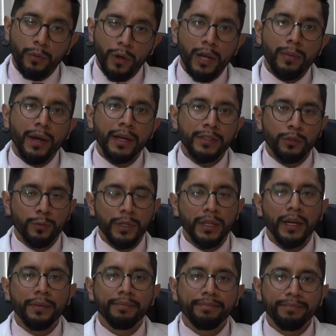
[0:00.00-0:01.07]
vuelva a su
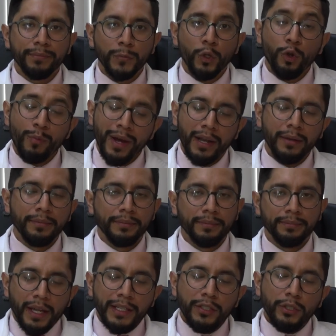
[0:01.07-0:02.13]
vida normal.
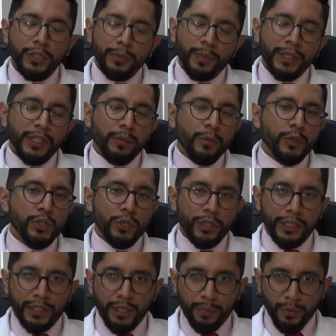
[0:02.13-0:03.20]
Esto depende mucho
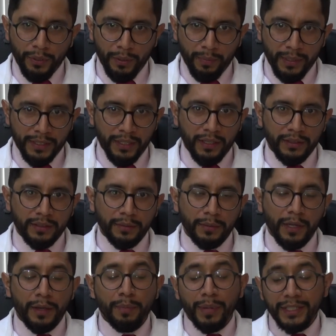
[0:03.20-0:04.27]
del tipo de paciente.
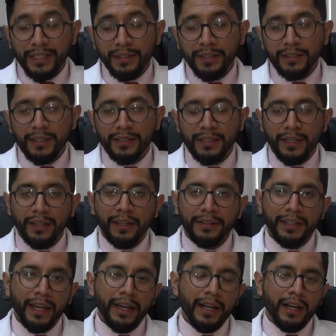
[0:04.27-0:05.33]
Hay pacientes que se
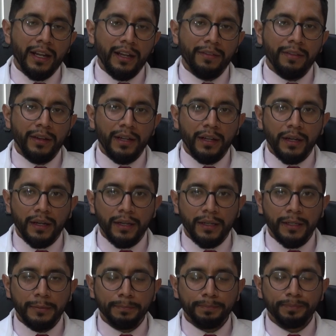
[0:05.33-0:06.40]
integran a
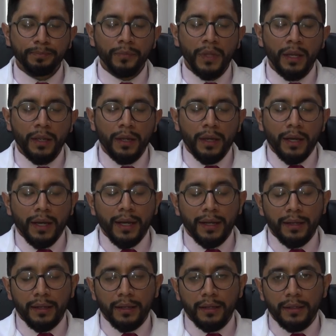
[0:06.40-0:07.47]
la,
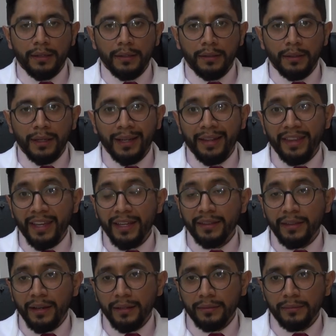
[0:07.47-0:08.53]
a la,
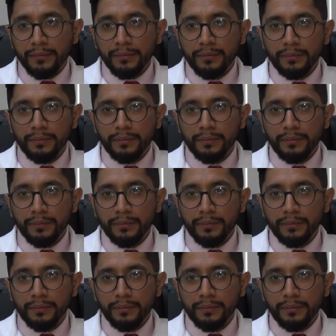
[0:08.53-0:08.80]
dieta